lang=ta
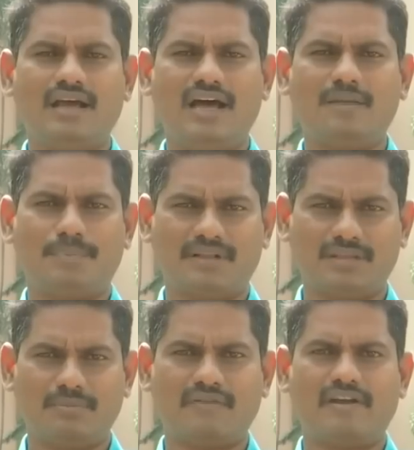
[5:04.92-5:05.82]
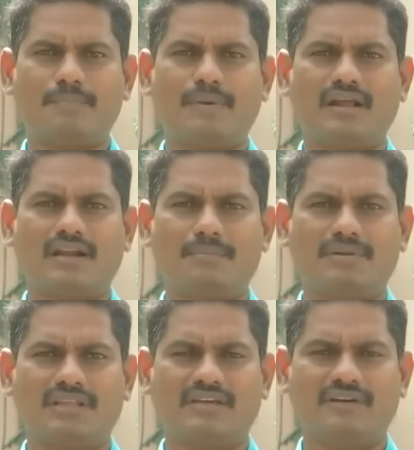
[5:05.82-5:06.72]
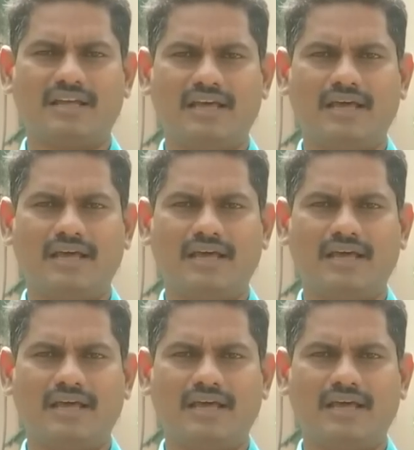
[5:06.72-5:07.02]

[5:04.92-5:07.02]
யார் பிரதமர் வேட்பாளர் என்பதை விட